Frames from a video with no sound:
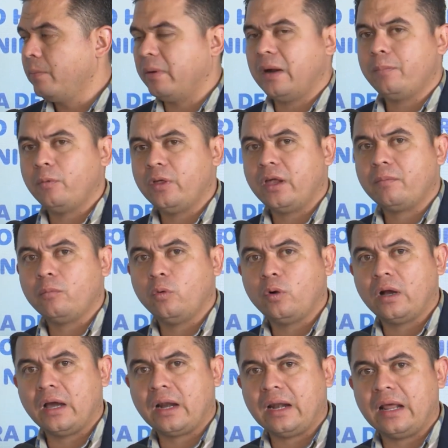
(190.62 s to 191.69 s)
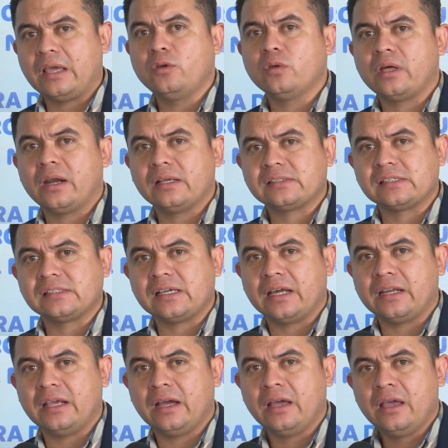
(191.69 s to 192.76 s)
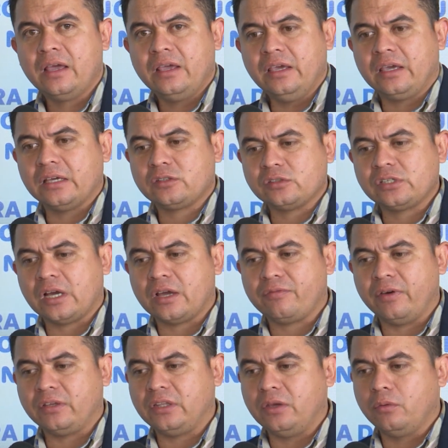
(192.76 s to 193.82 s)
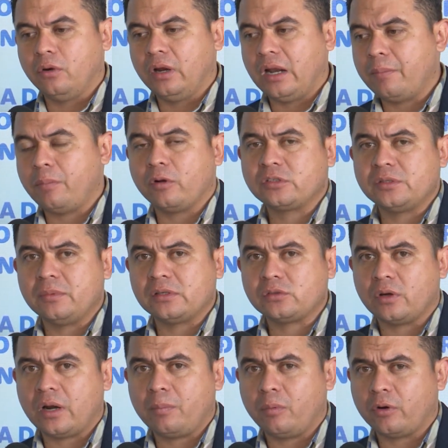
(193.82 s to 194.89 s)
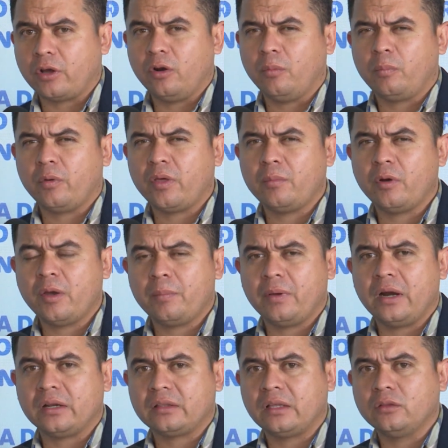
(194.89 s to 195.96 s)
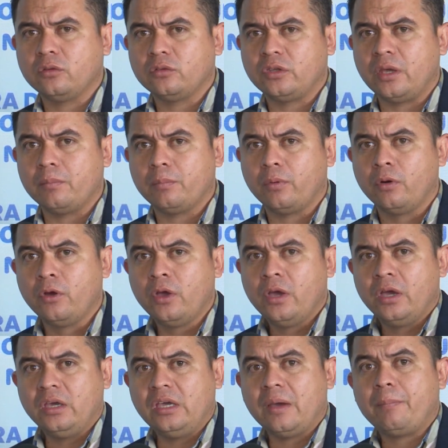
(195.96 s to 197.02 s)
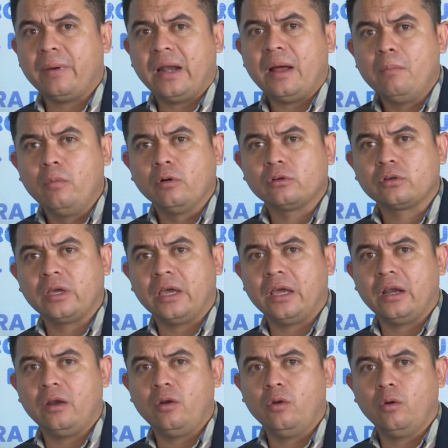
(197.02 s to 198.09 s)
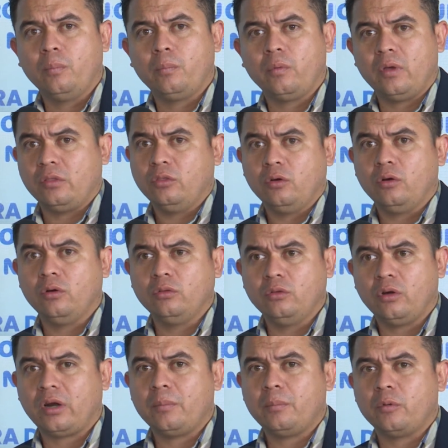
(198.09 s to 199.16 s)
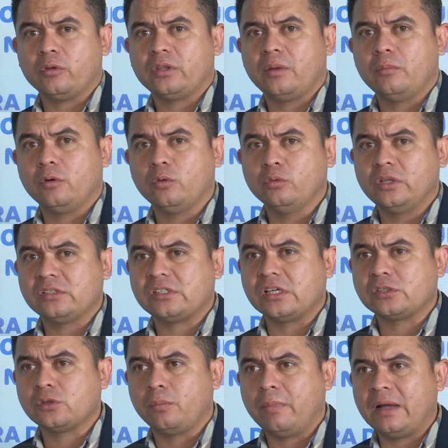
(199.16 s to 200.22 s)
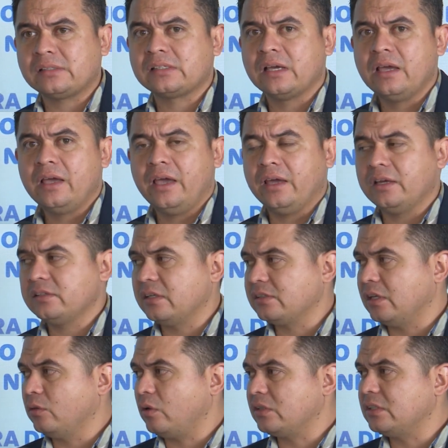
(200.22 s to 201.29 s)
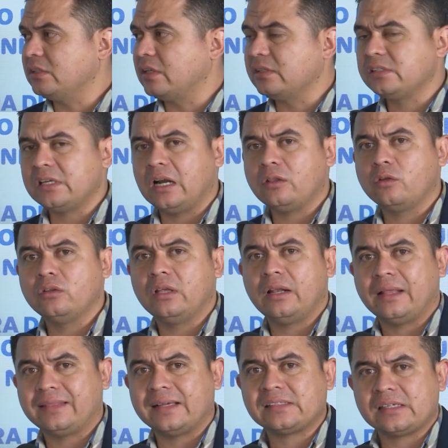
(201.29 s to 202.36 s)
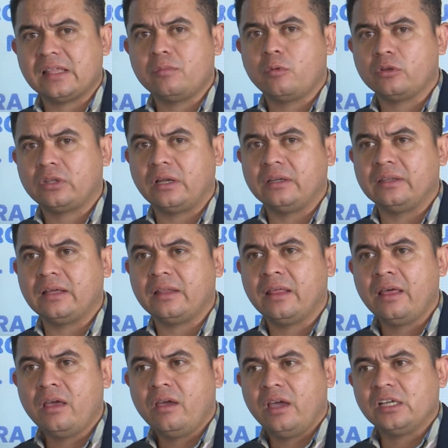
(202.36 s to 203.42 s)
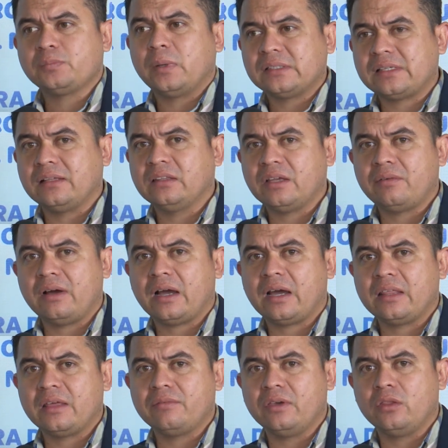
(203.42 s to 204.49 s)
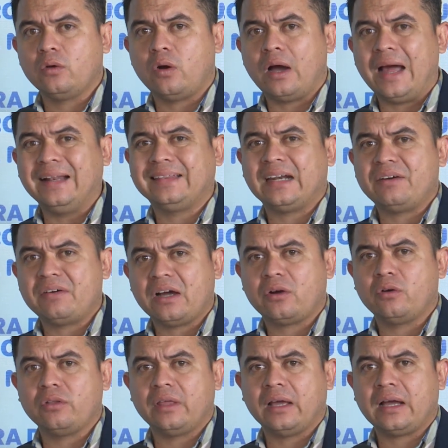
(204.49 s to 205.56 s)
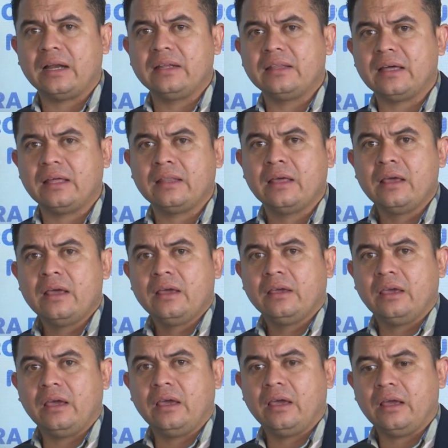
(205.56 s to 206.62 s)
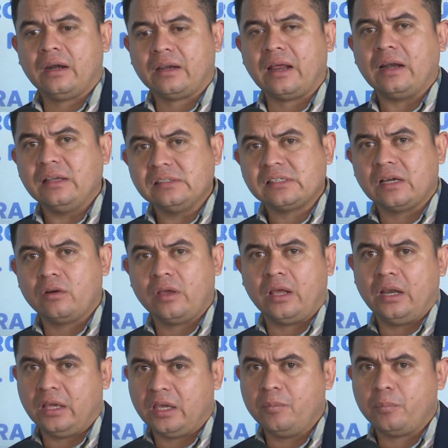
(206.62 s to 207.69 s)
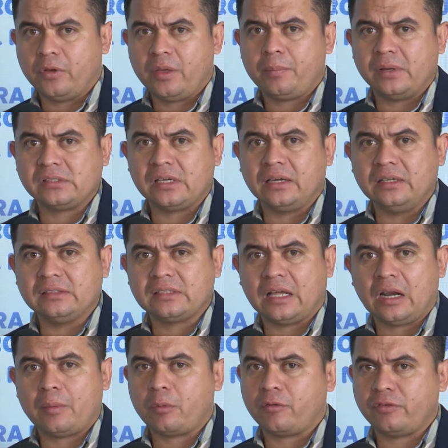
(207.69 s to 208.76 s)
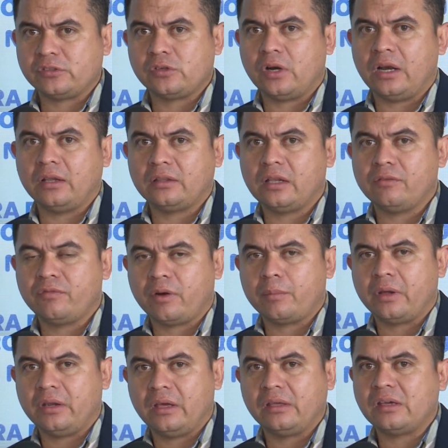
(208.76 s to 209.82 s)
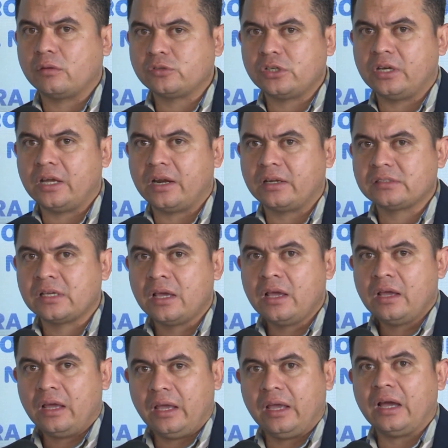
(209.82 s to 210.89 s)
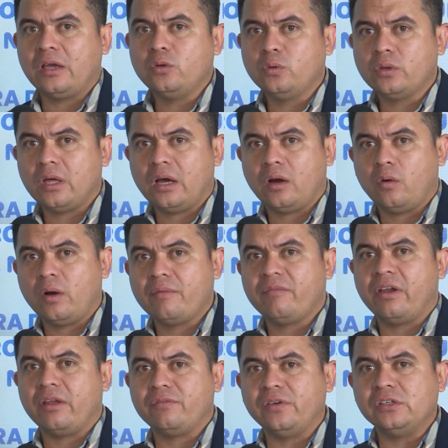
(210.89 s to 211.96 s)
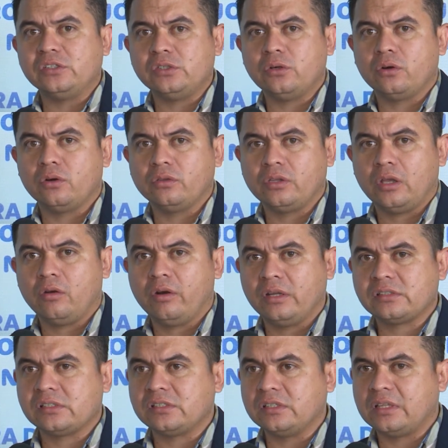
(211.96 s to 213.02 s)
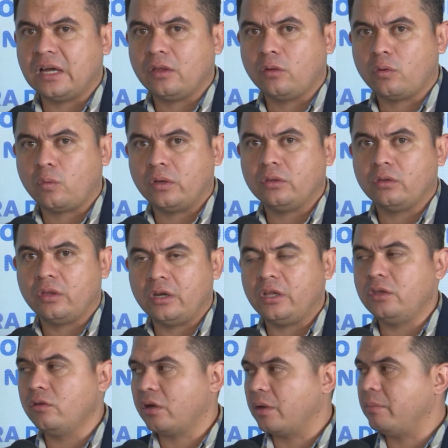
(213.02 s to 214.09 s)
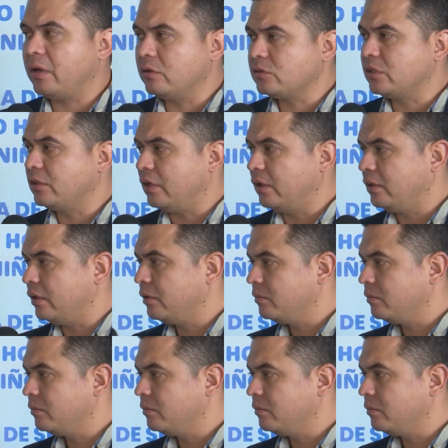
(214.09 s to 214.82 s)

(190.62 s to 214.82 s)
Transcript: para poder buscar la ayuda necesaria y que esto se haga efectivo en las próximas horas, porque no podemos esperar tanto tiempo y esperamos que no, no, reportemos un deceso más en este centro asistencial donde la tasa de mortalidad es bastante baja debido al trabajo de calidad que realizan el equipo de especialistas, las profesionales de la enfermería y auxiliares en ayuda o en beneficio de los necesitados cuando niños quemados se trata.